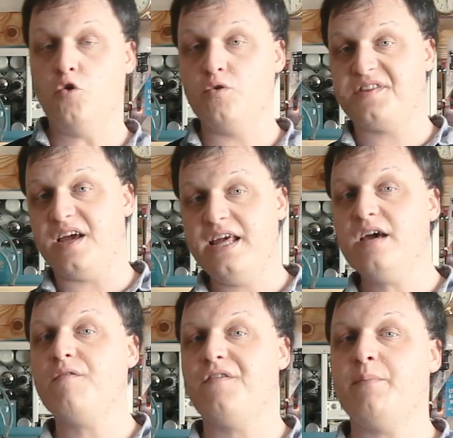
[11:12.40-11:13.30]
De l'eau
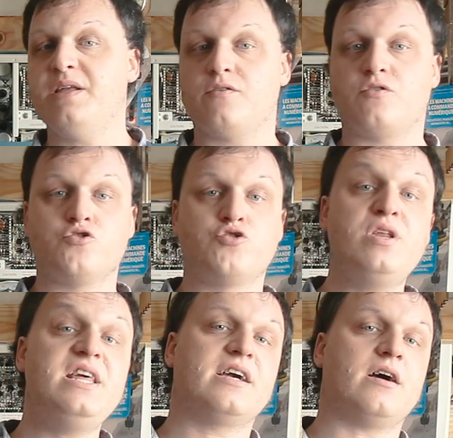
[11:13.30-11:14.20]
salée enfermée dans un
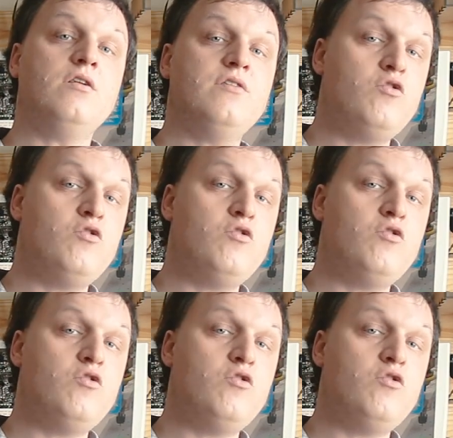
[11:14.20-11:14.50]
joli écran en